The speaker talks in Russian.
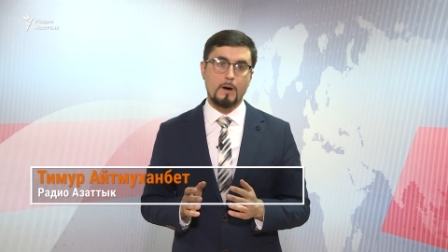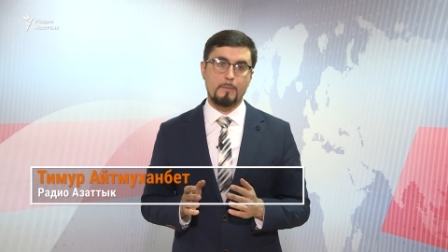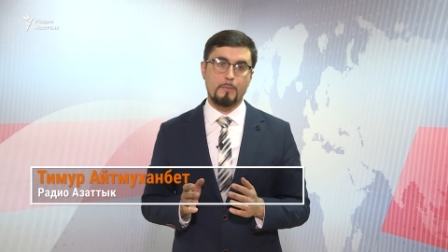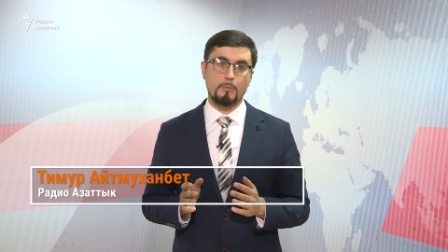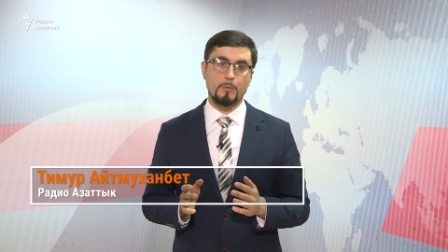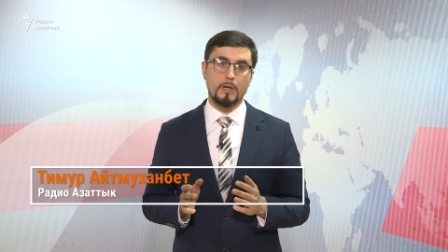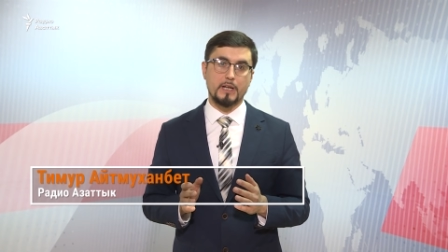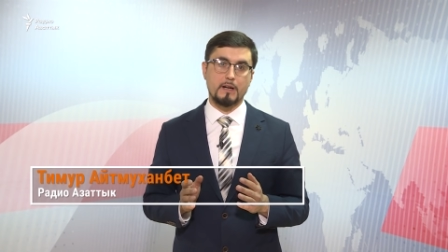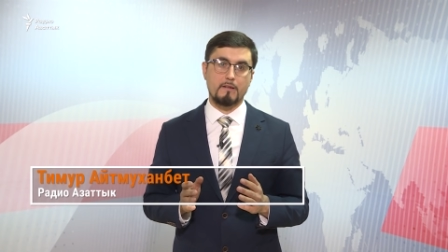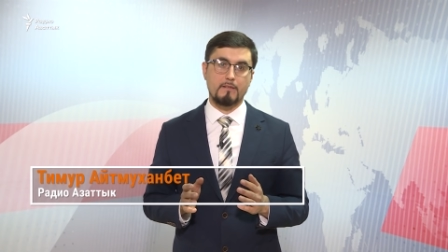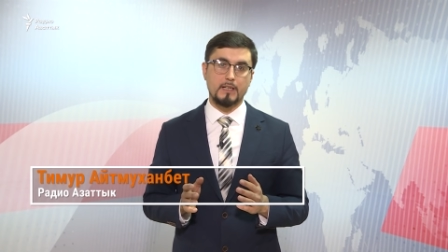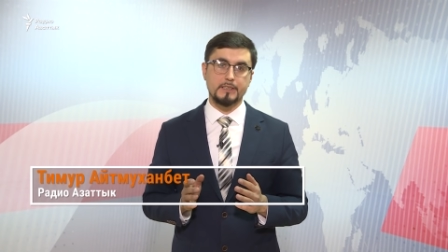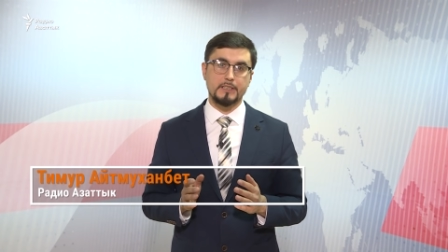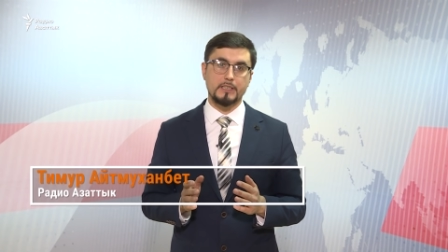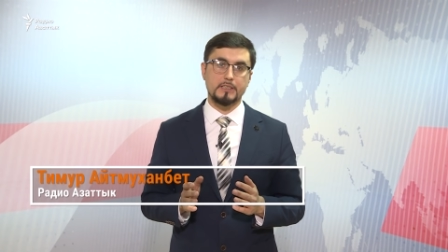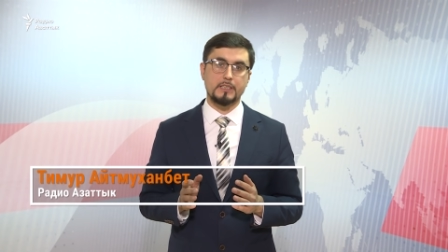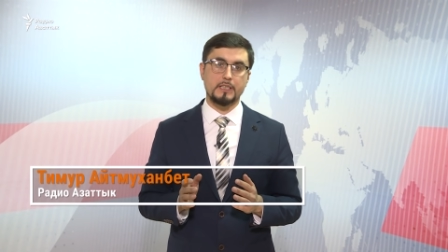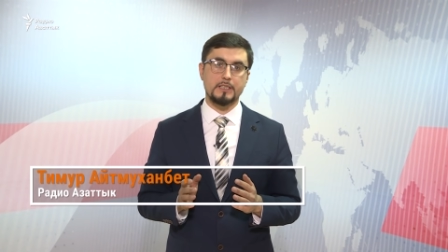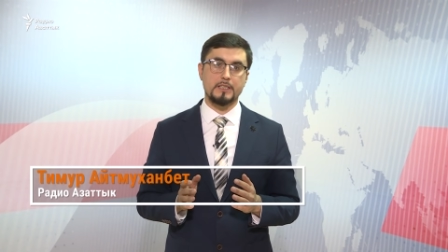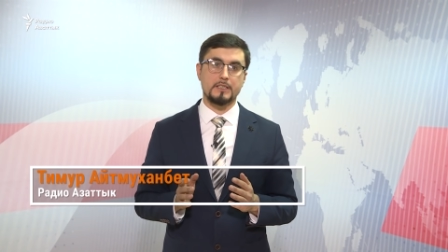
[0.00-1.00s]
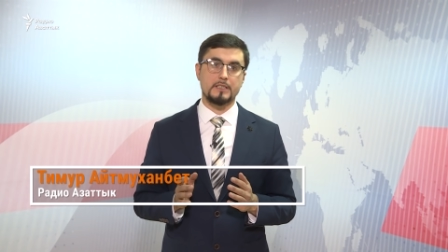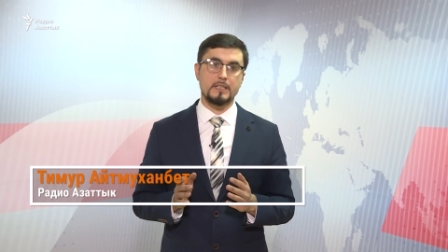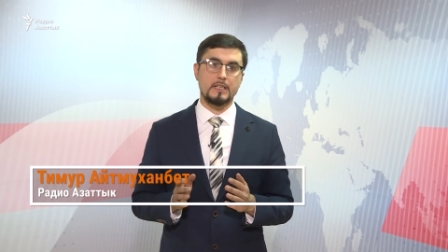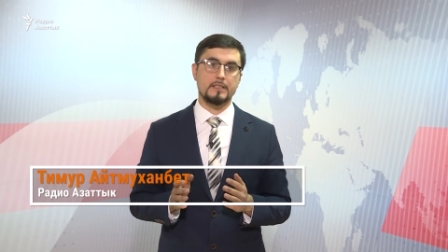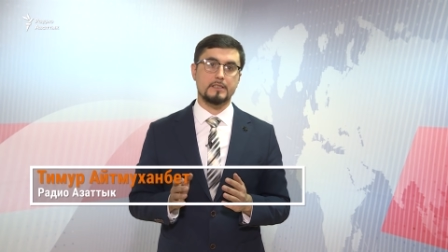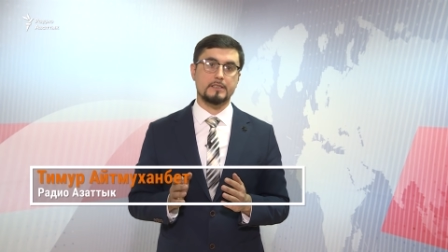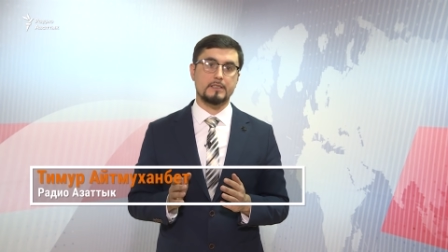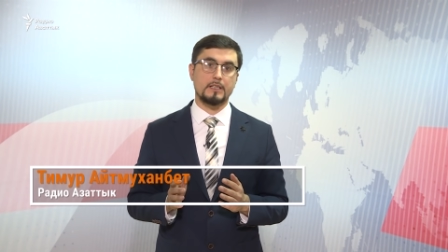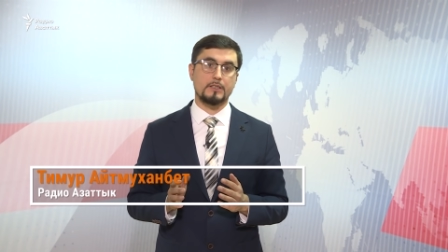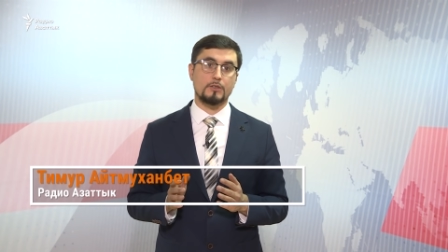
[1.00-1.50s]
опубликовал на этой
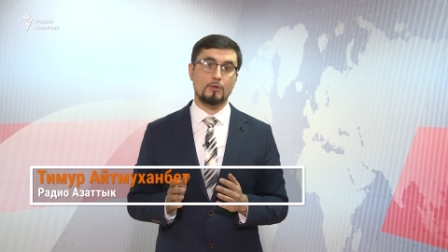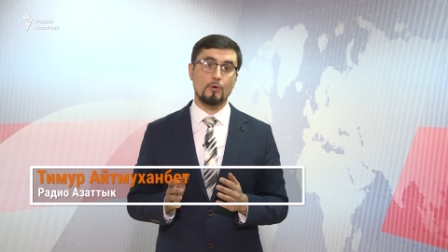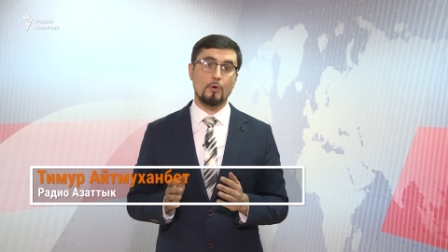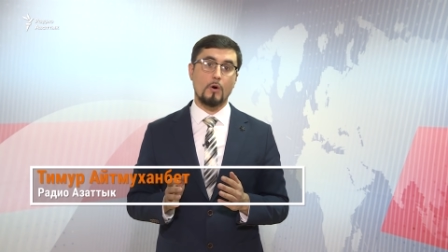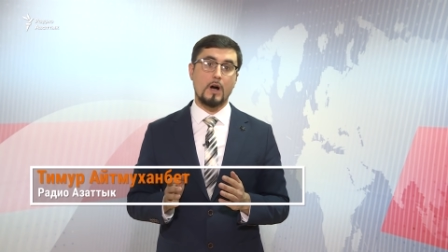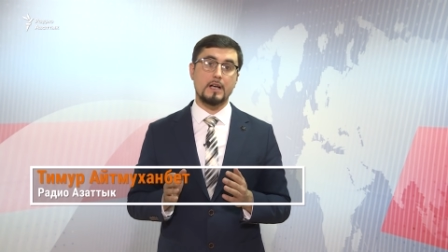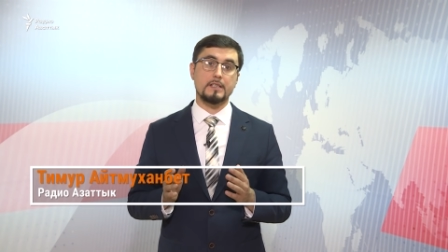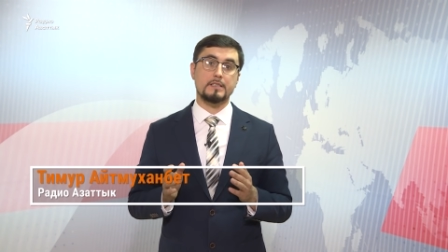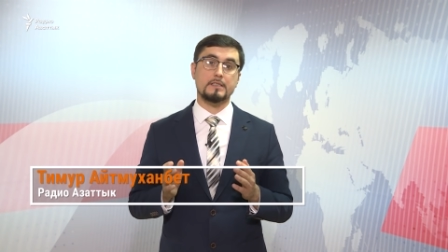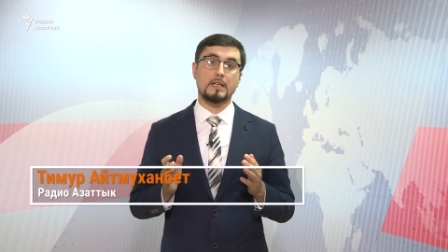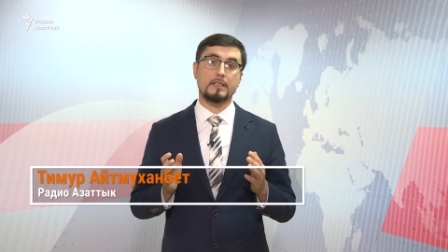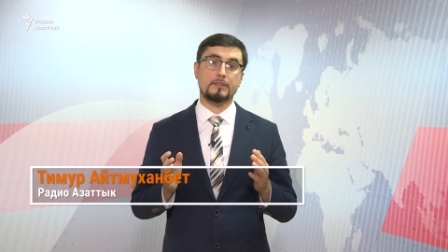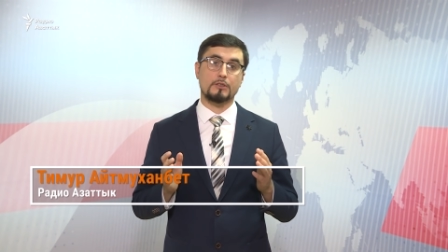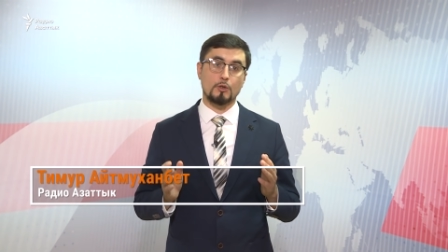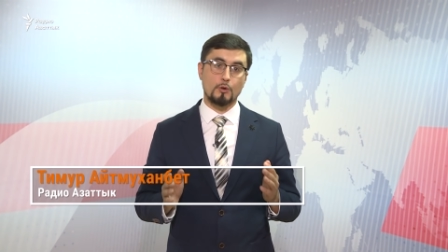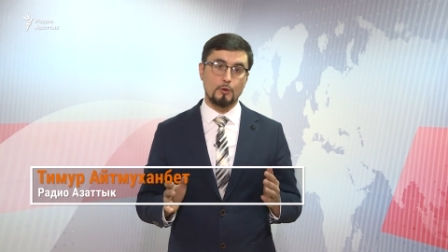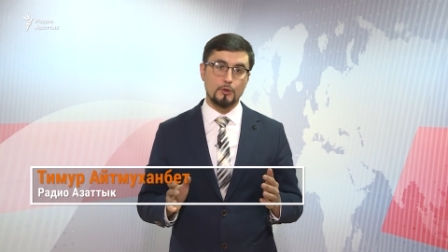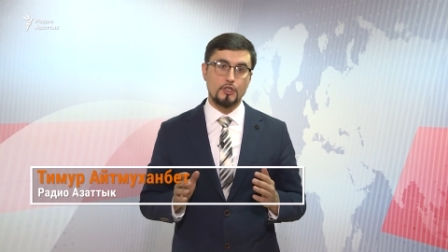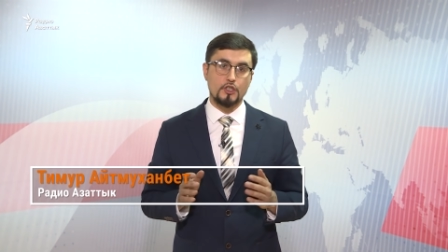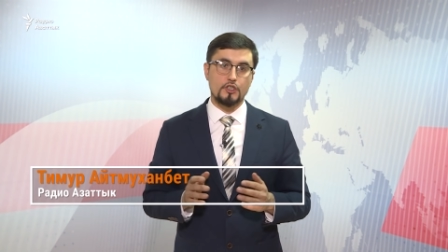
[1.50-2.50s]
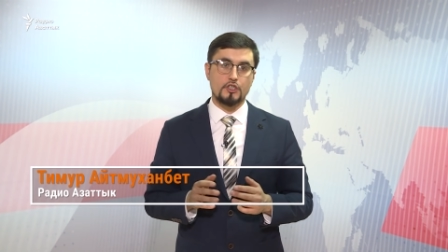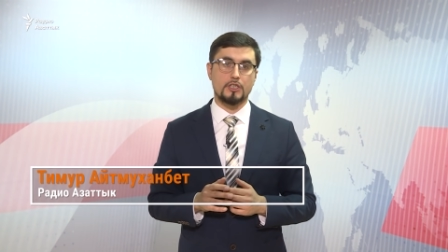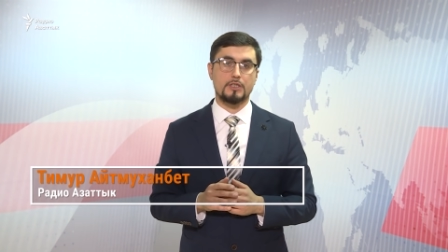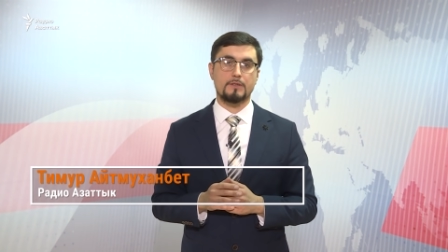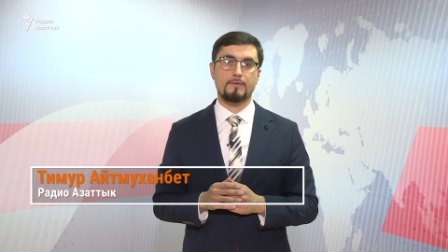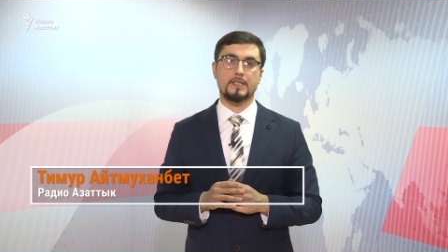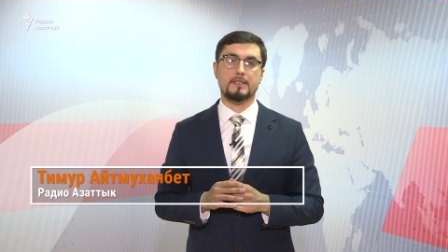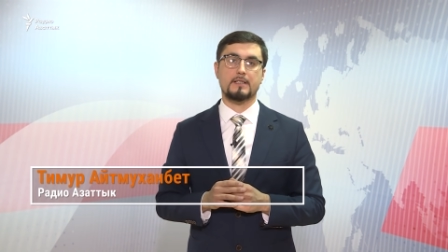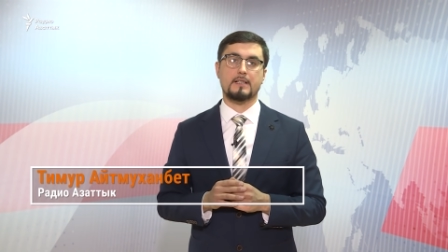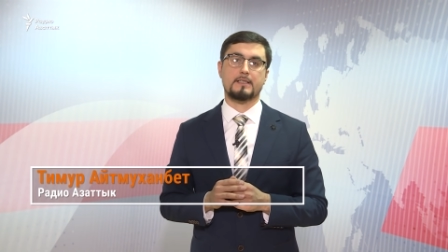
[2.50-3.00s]
неделе статью о
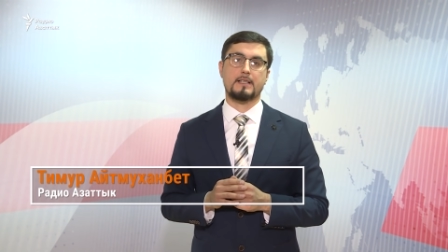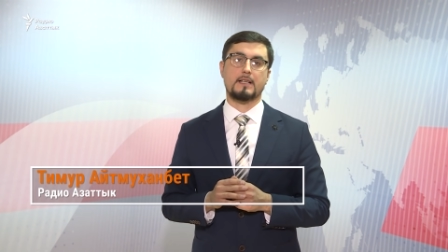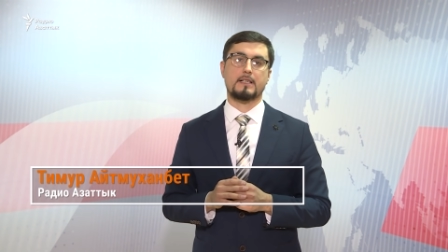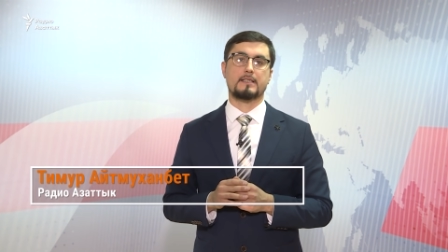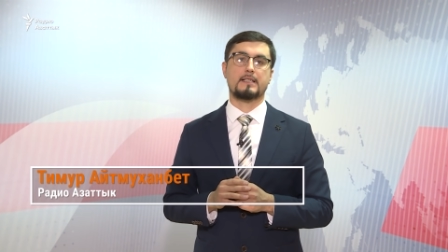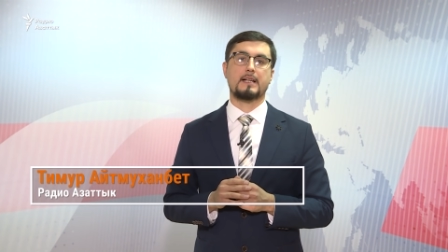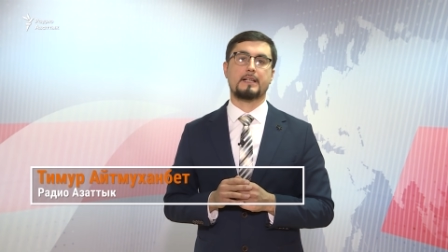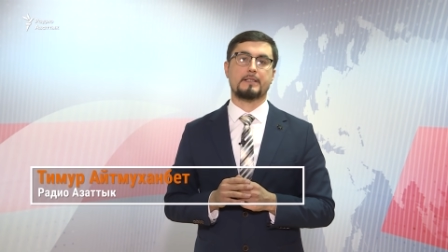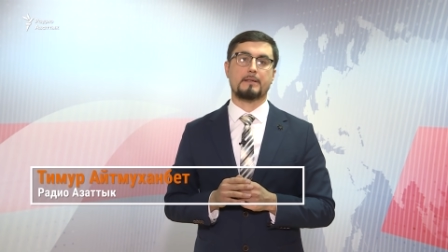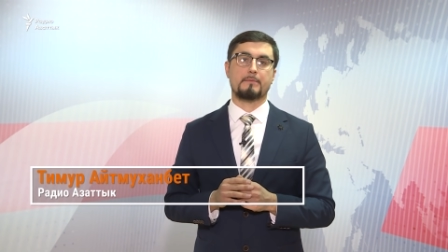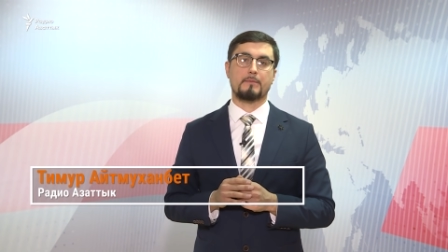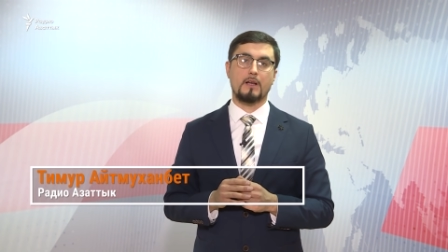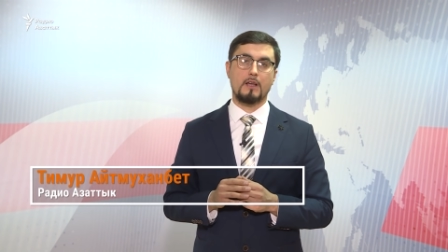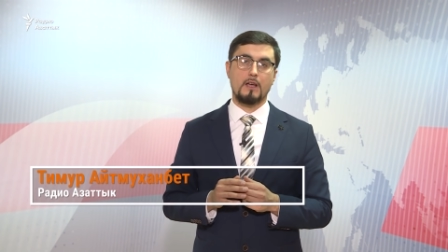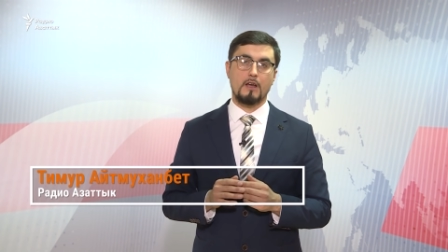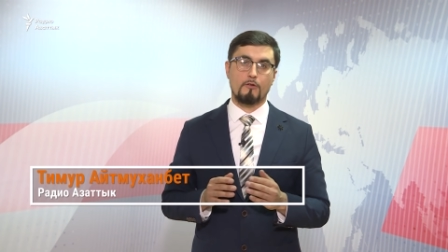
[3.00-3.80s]
сотрудничестве с Казахстаном.